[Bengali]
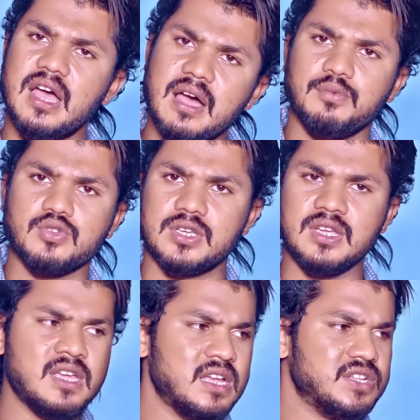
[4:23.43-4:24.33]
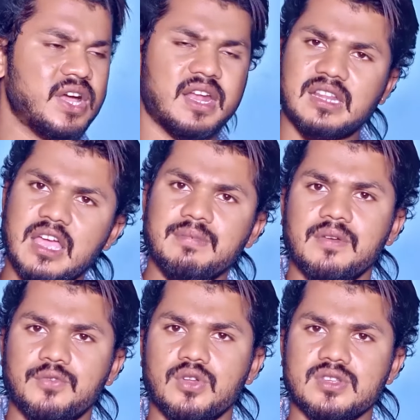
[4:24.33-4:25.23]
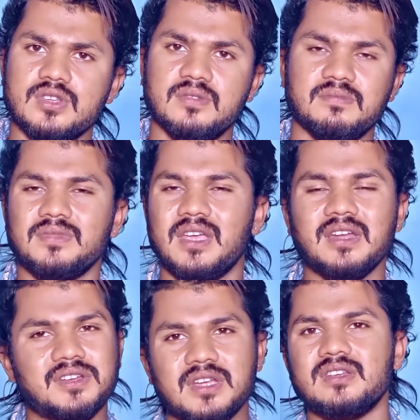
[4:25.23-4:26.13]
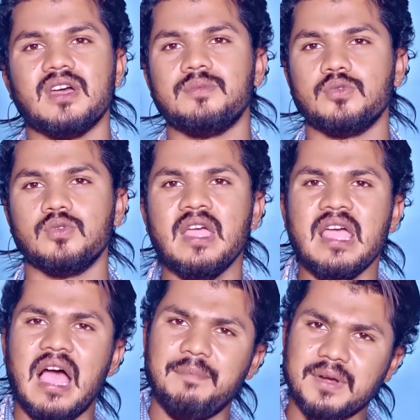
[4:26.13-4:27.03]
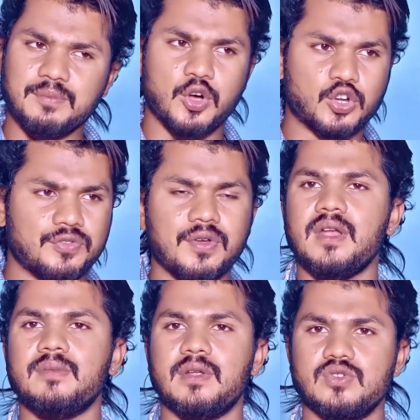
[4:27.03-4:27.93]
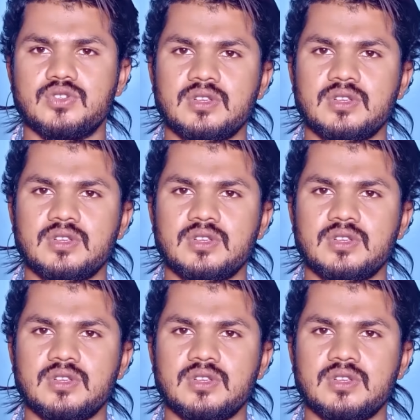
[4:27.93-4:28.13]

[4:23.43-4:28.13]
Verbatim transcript: না বুঝে জানা তাই বিহেভ করেছে এটা ঠিক না আপনি একটা ভদ্র ফ্যামিলির মানুষ